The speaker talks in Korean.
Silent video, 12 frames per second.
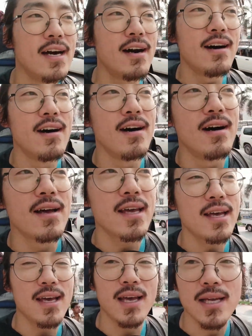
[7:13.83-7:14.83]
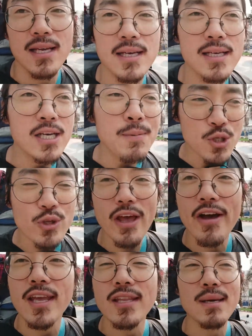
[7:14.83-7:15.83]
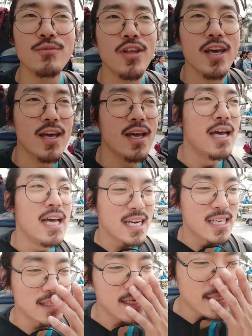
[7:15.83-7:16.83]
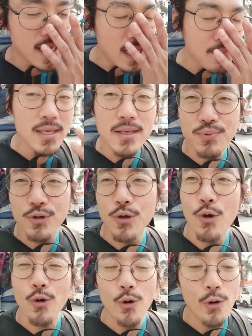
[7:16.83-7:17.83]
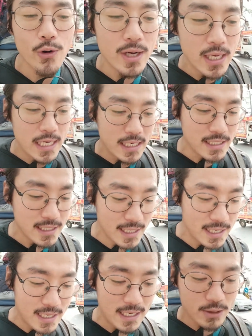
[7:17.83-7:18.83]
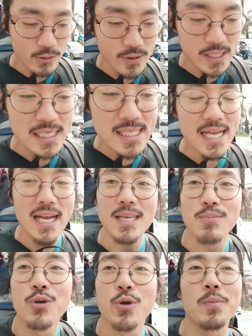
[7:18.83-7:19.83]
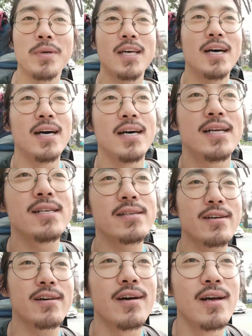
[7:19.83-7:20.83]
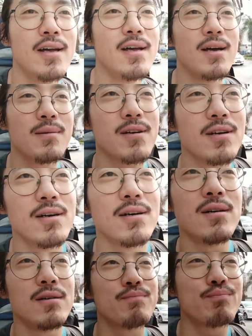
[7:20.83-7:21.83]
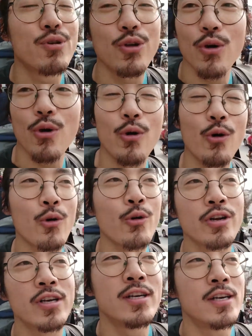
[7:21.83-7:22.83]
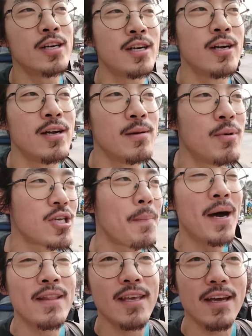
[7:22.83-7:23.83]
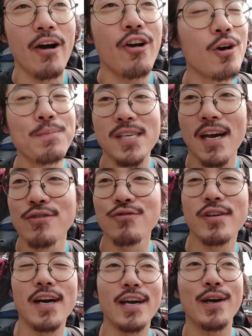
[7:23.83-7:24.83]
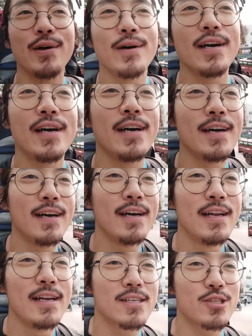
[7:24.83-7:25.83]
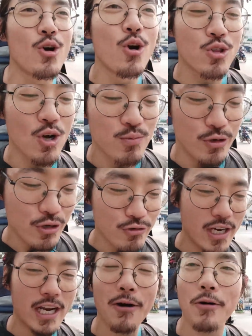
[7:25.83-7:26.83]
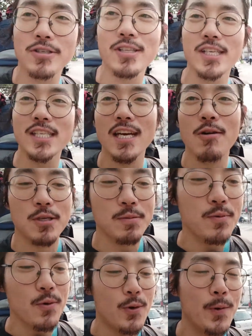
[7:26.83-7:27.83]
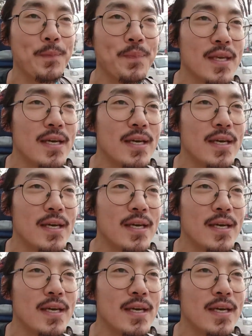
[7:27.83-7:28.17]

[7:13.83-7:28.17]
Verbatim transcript: 어, 예, 흡수되어 있기 때문에 그들의 삶이 불교고 그들의 또 일상이 불교입니다. 그래서 그 불교를 뭐 접하는 게 어렵지 않은 국가예요. 예. 정통 불교 국가라고 저는 생각하고 싶고